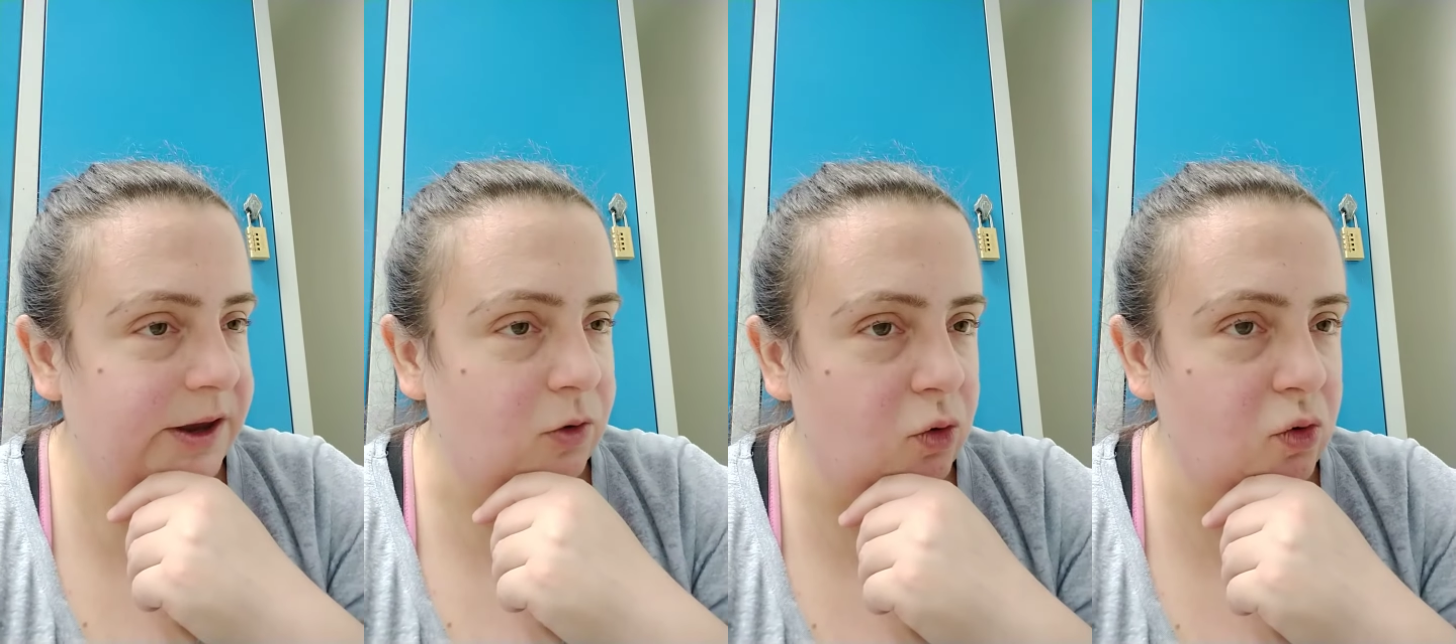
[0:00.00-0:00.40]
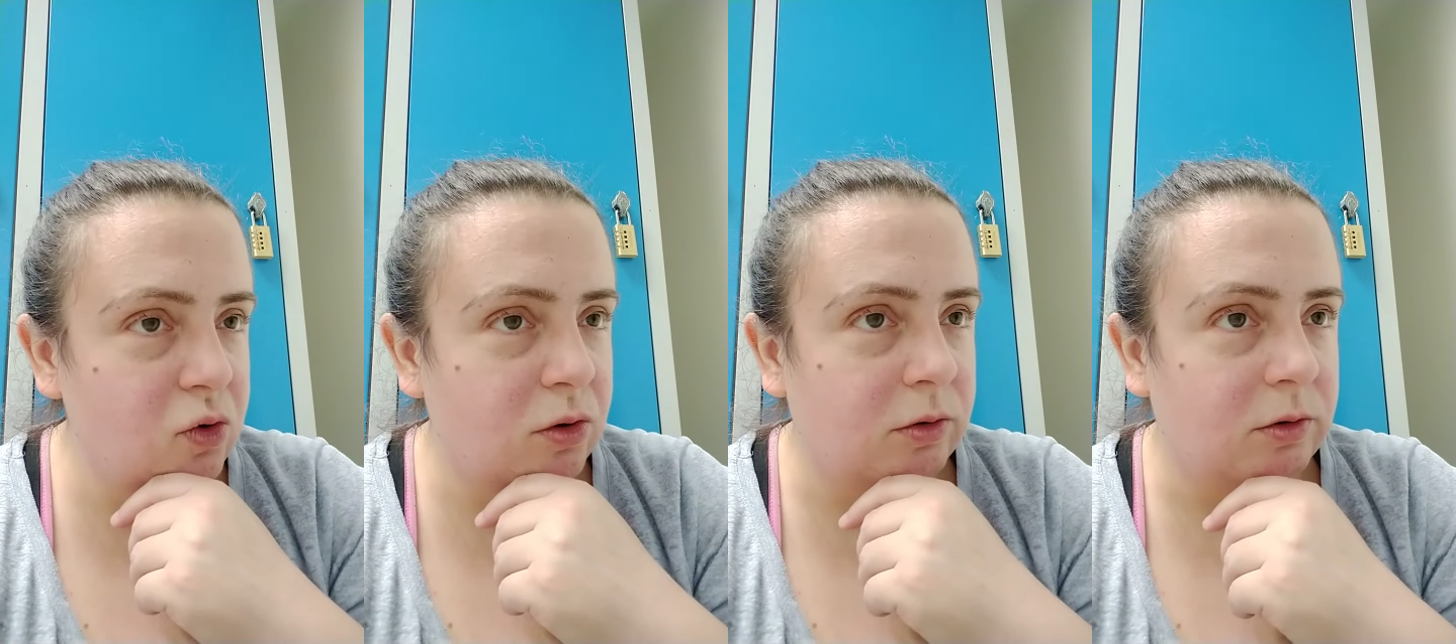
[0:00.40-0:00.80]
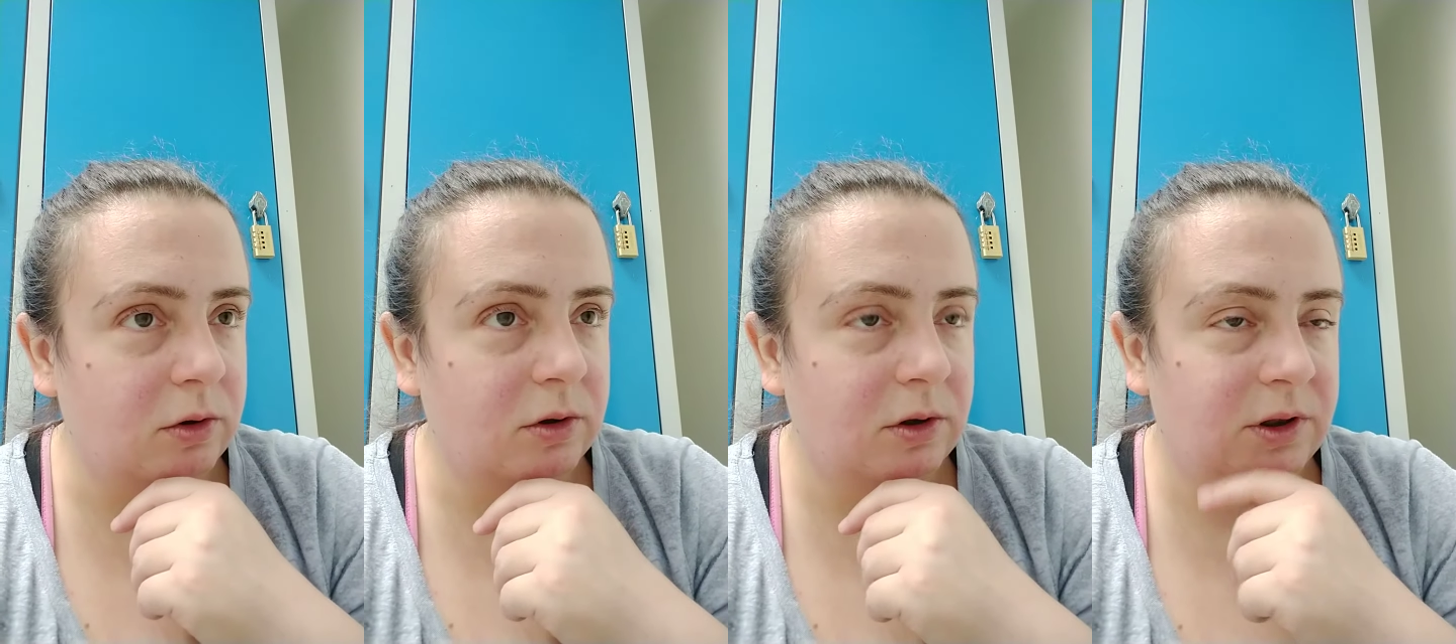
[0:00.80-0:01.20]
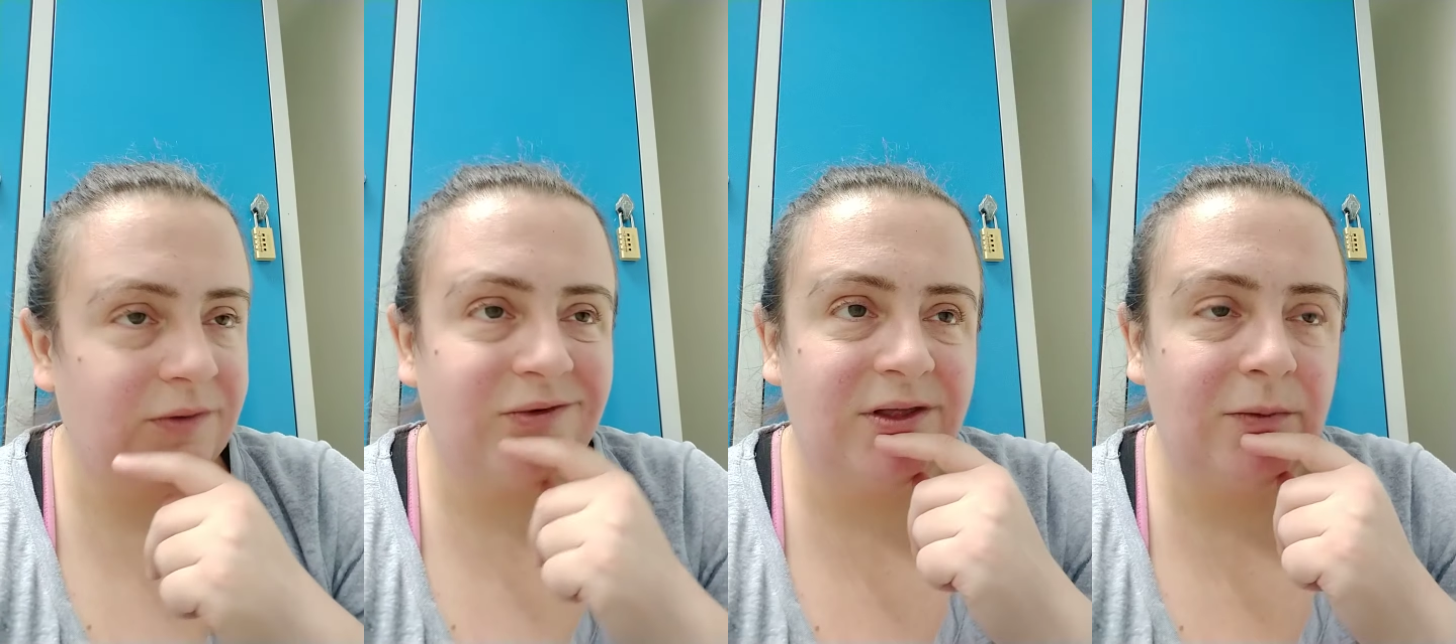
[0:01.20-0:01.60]
et de euh,
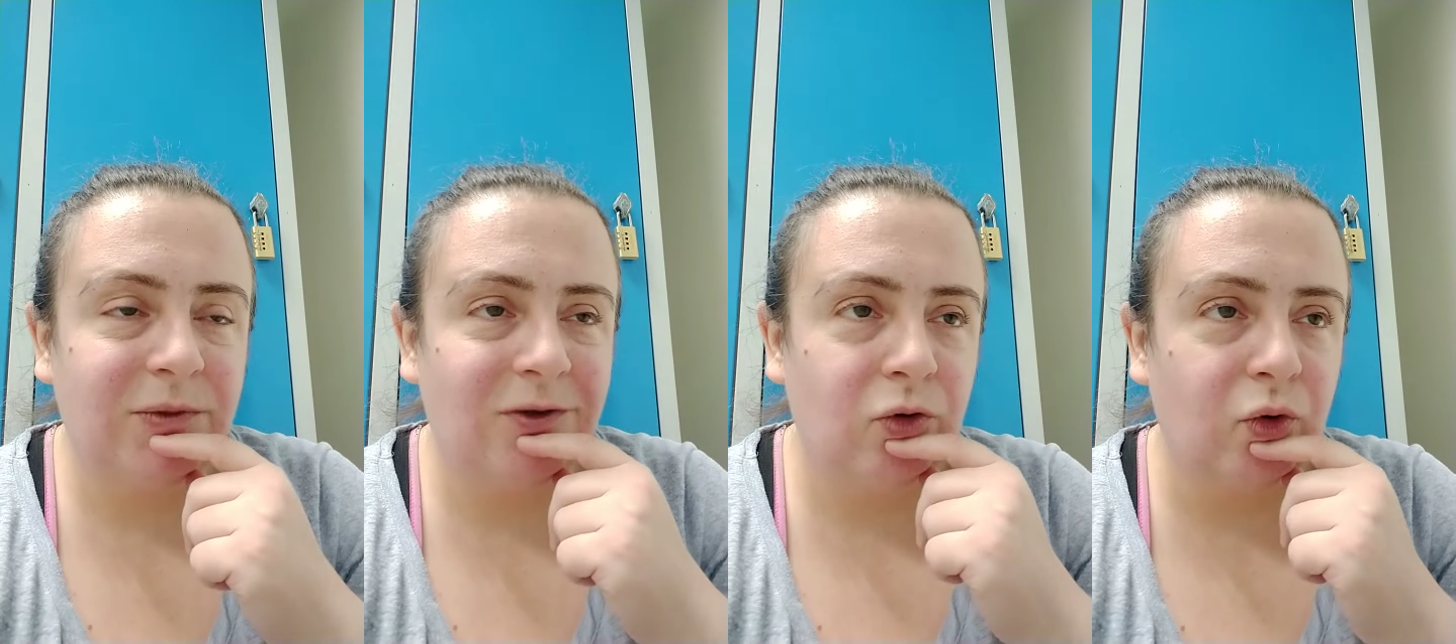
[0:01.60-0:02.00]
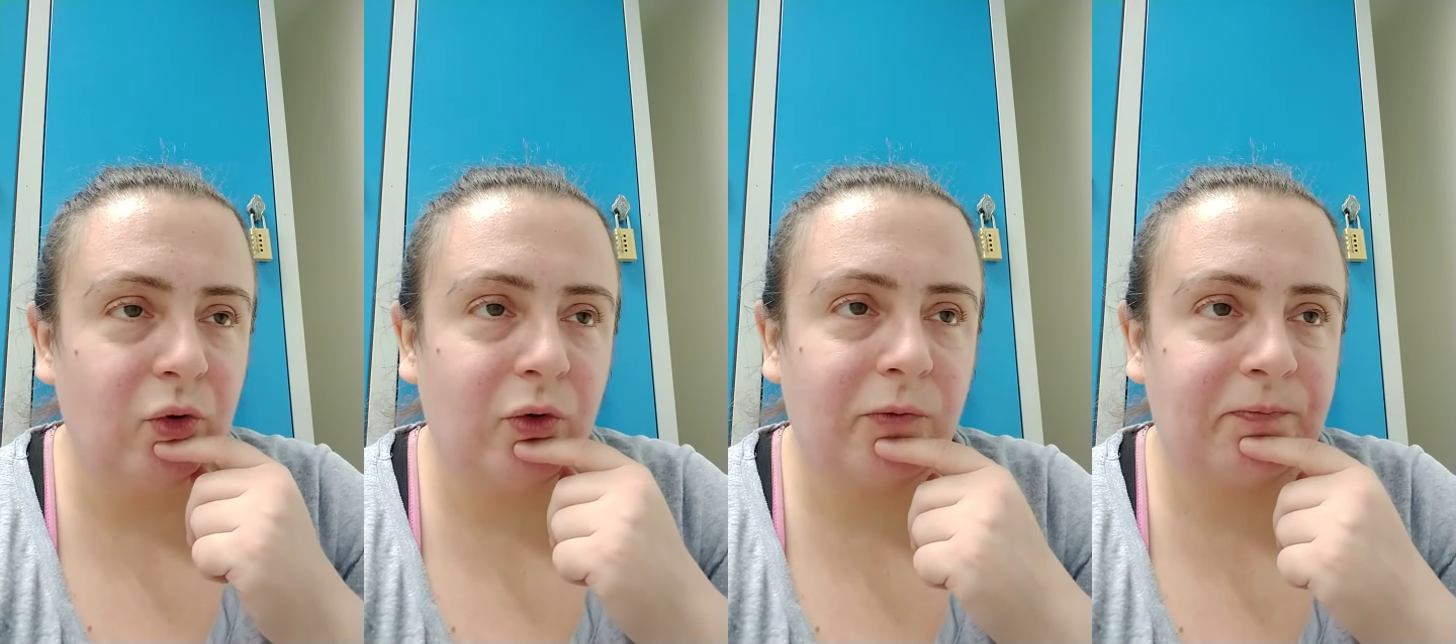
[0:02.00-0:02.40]
d'éviter peut-être de,